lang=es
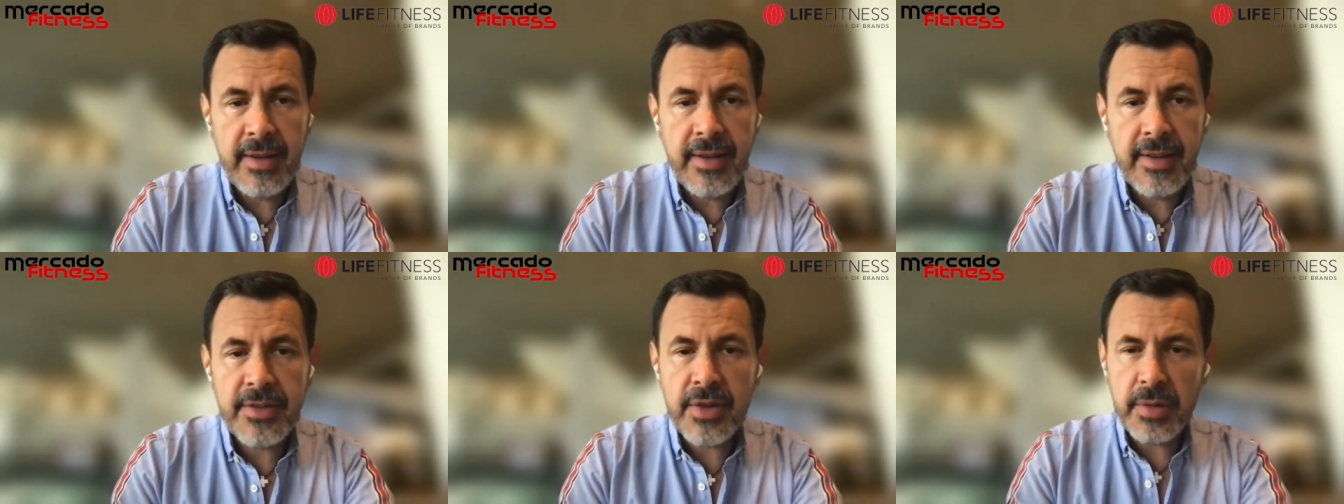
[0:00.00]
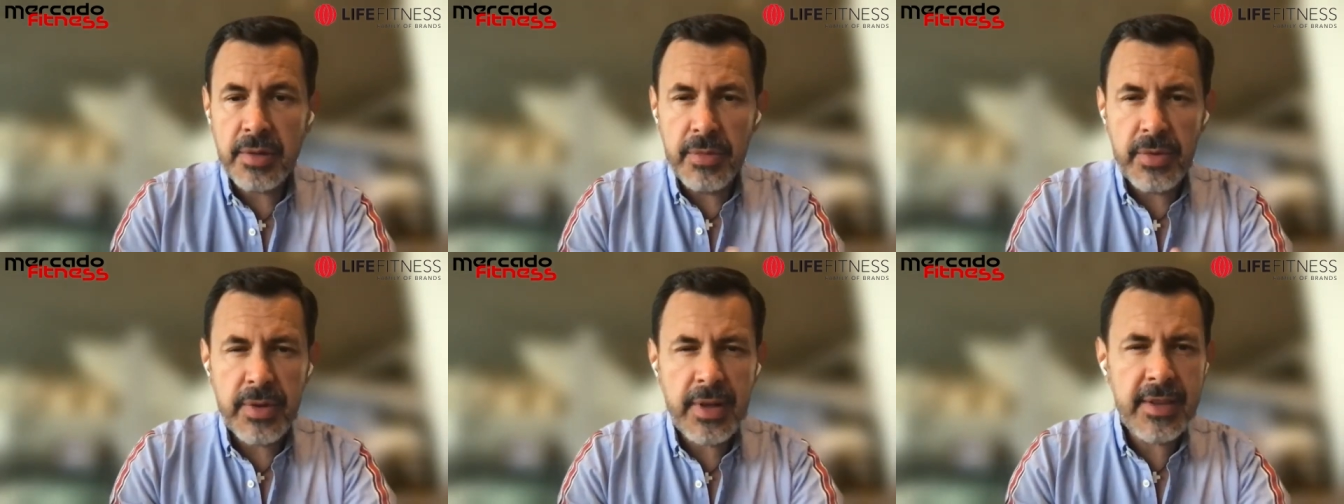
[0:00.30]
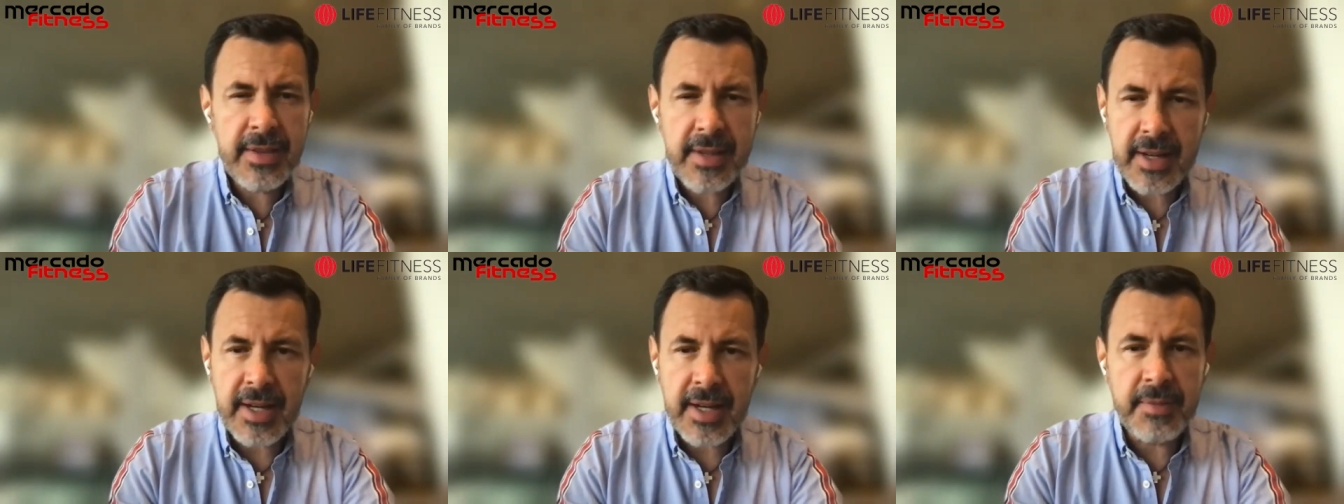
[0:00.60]
es como un
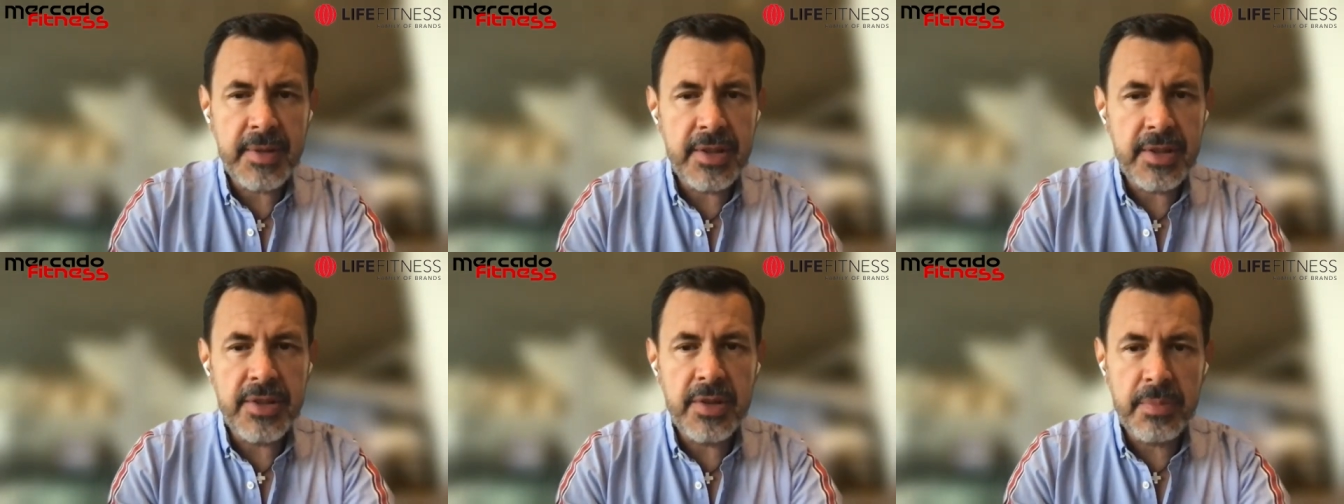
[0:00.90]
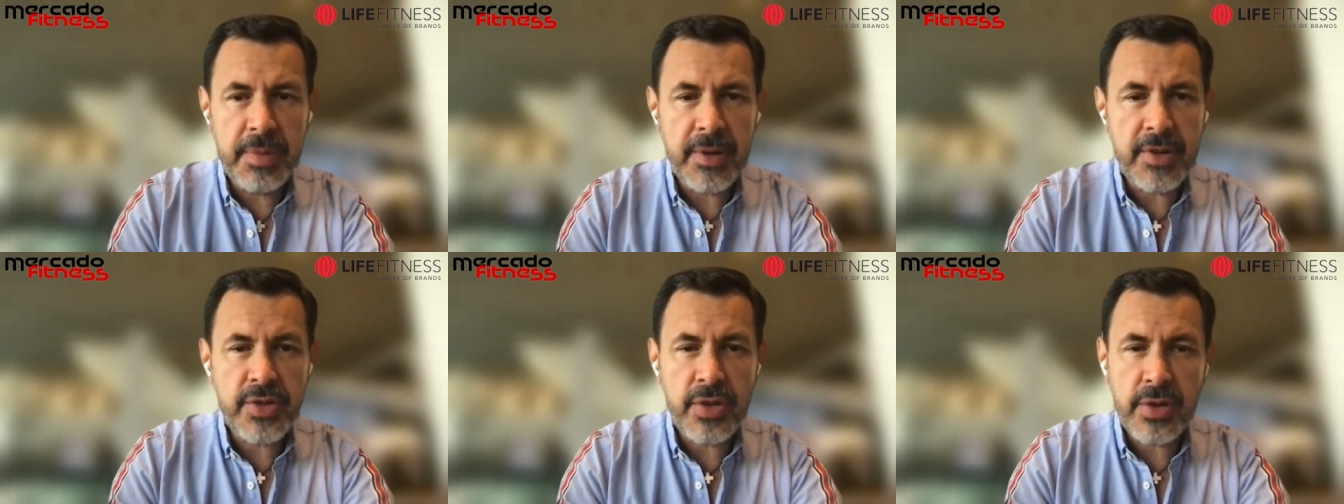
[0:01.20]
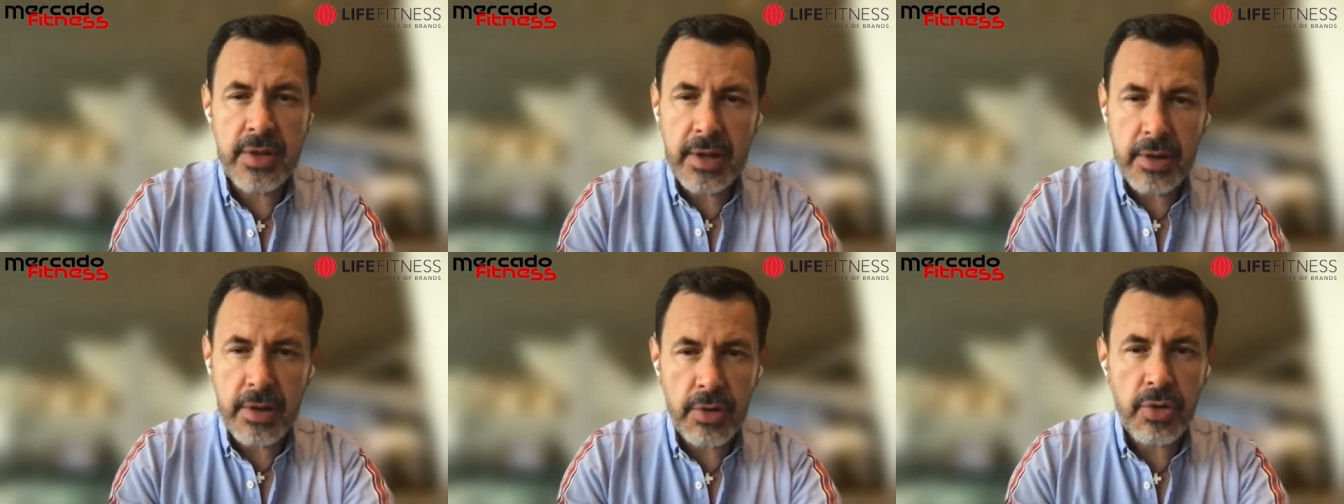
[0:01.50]
entrenamiento
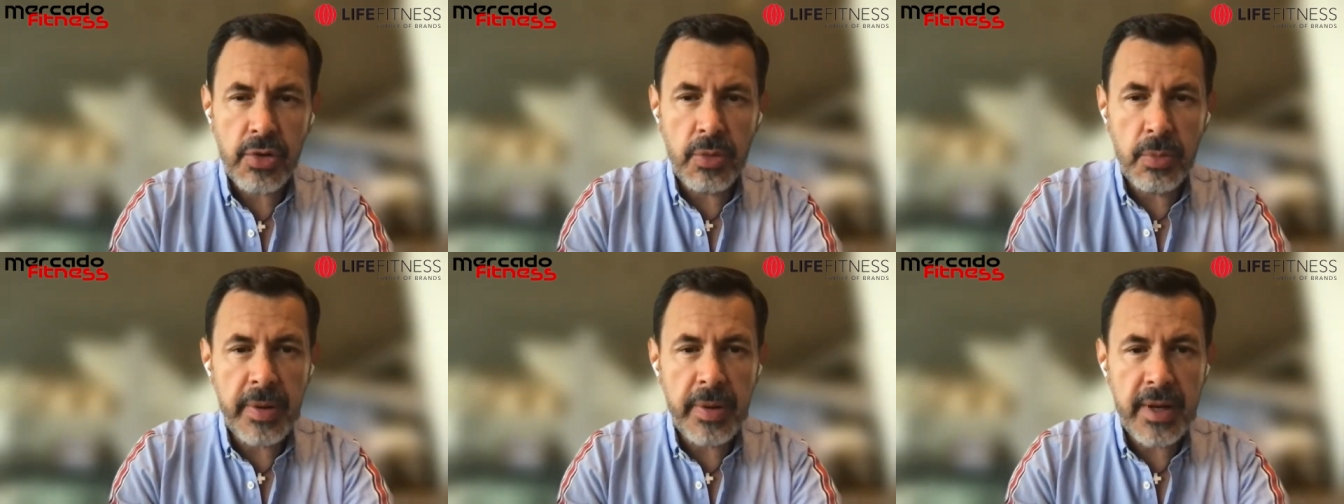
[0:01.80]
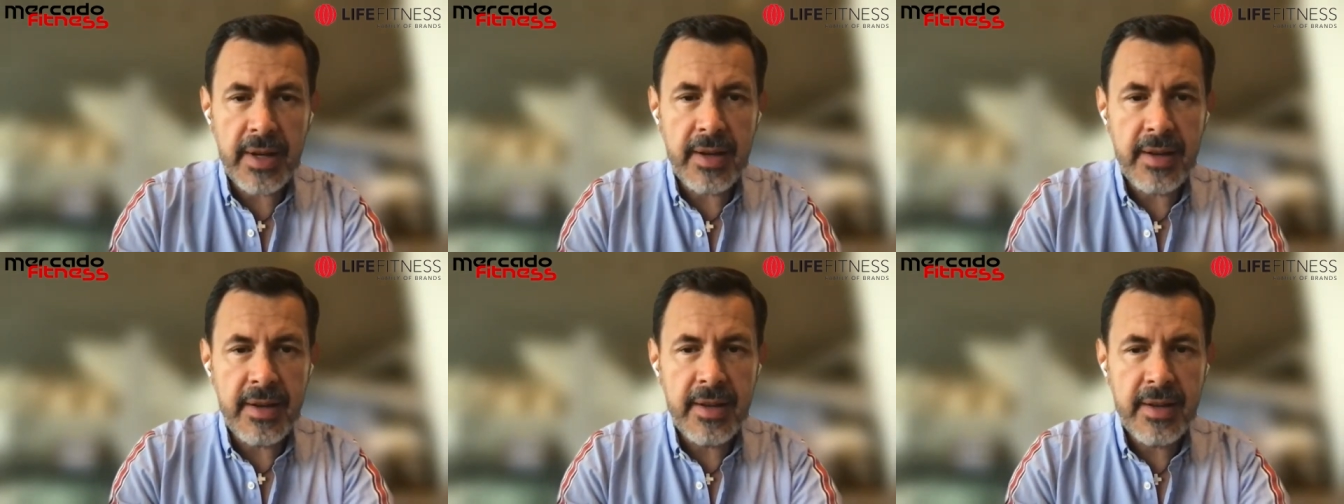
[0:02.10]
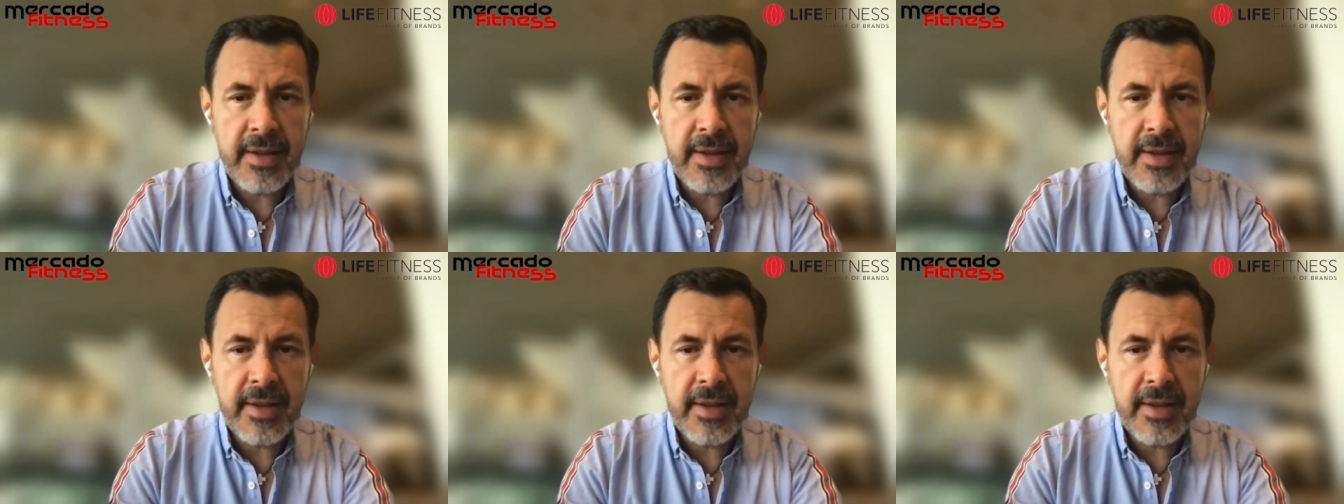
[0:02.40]
personal o grupal